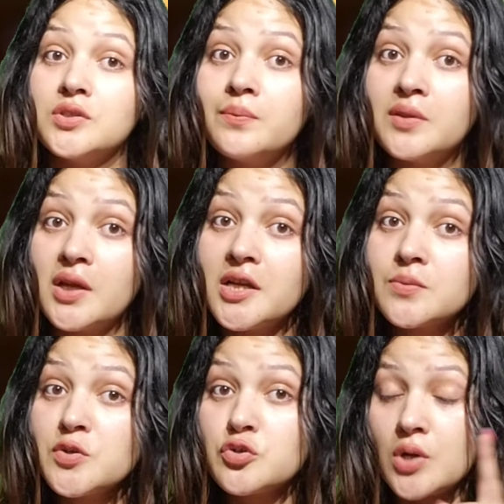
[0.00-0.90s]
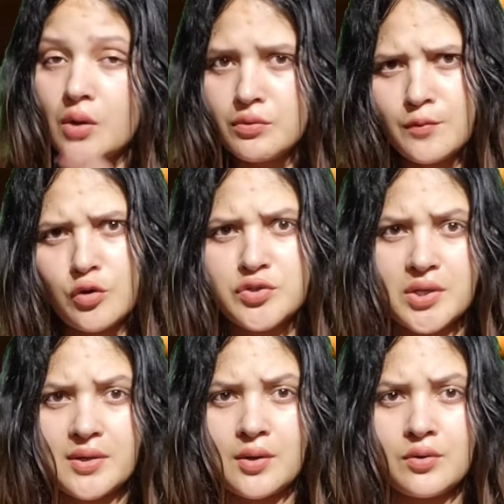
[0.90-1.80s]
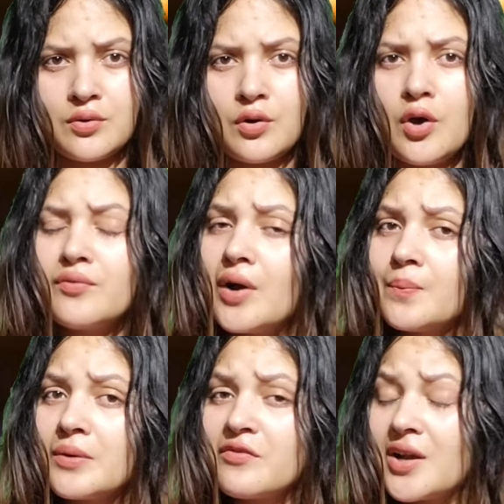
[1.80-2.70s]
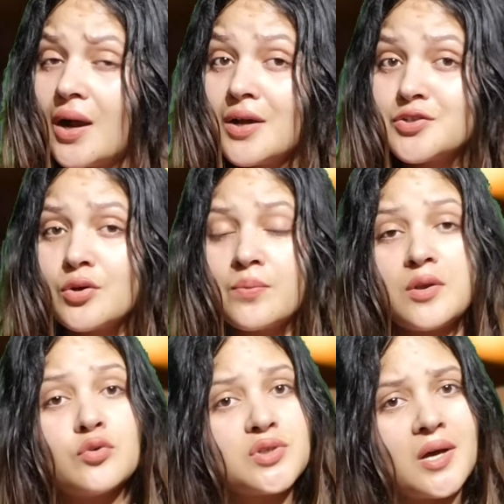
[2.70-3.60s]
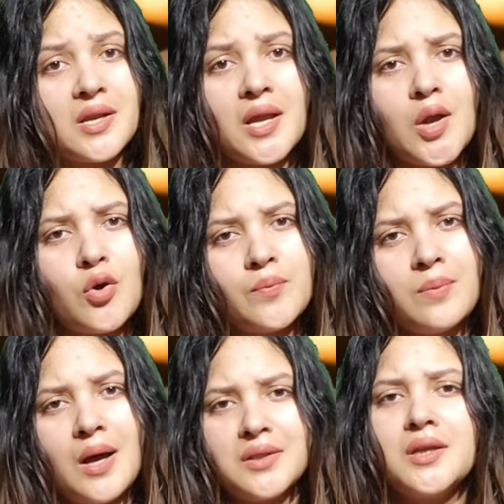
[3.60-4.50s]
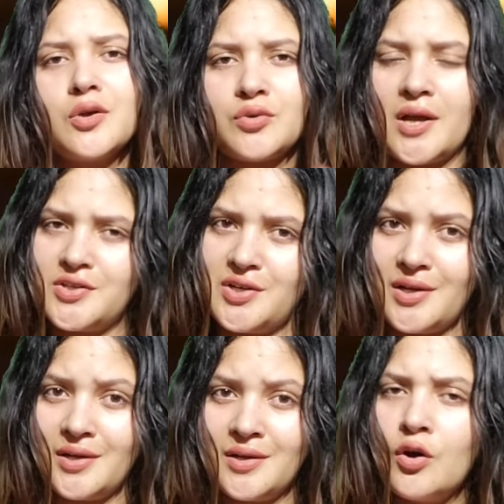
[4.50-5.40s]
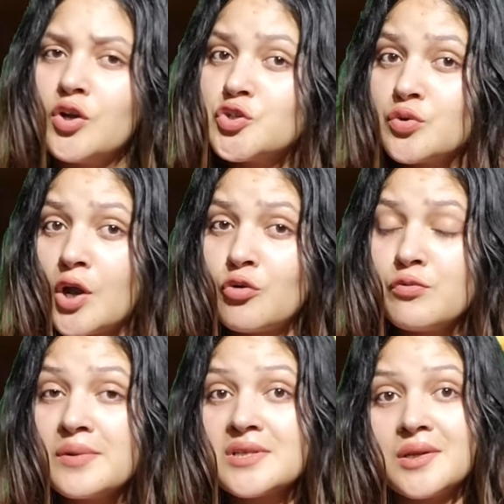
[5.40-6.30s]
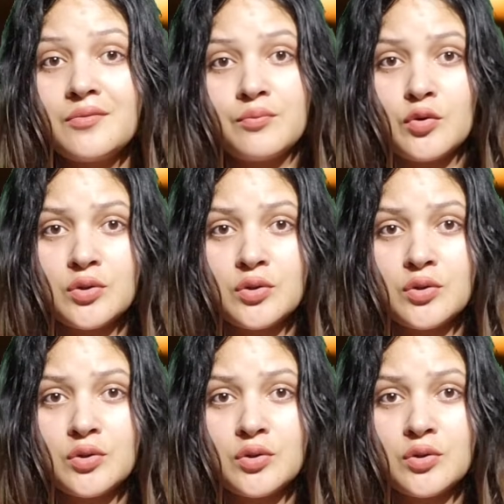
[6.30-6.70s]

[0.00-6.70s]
जब देश में चुनावी माहौल चल रहा हो और वहाँ पर विकास और बेरोजगारी की कोई बात ही ना उठाई जाए और चुनावों में सिर्फ